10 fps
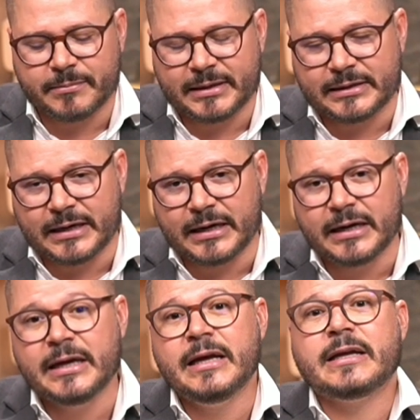Medrar,
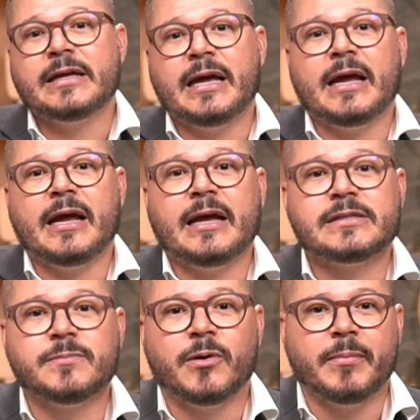que é
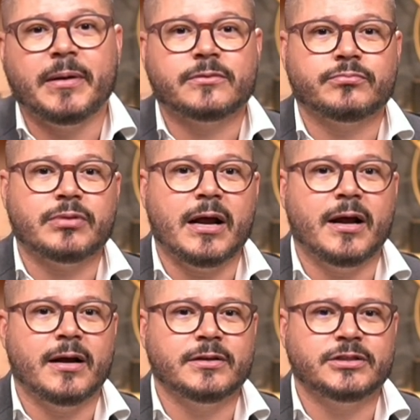esse momento
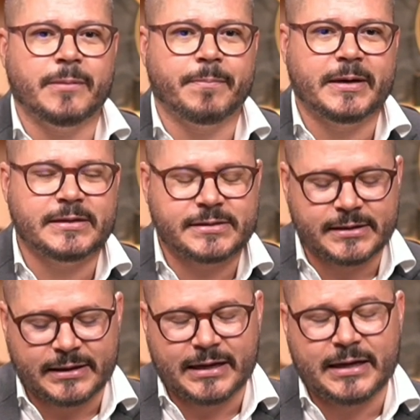tá, de
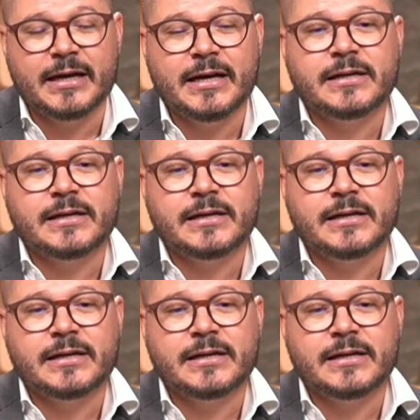aparecer, né?